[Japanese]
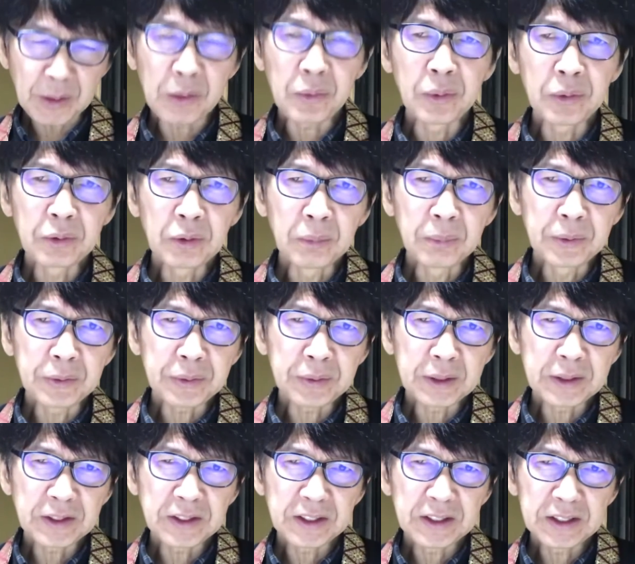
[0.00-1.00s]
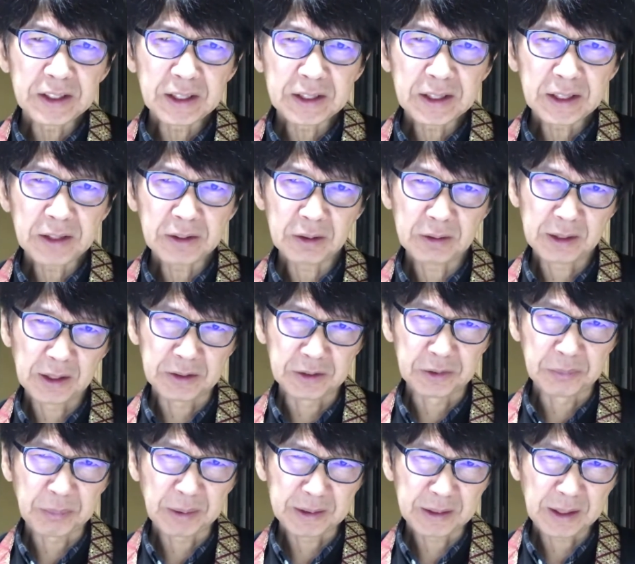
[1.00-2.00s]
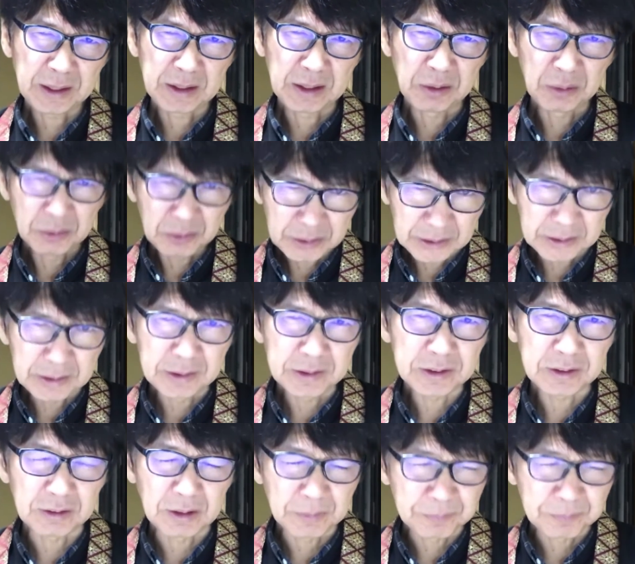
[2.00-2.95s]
このご門徒がついていけんようになるパターンが多いんです。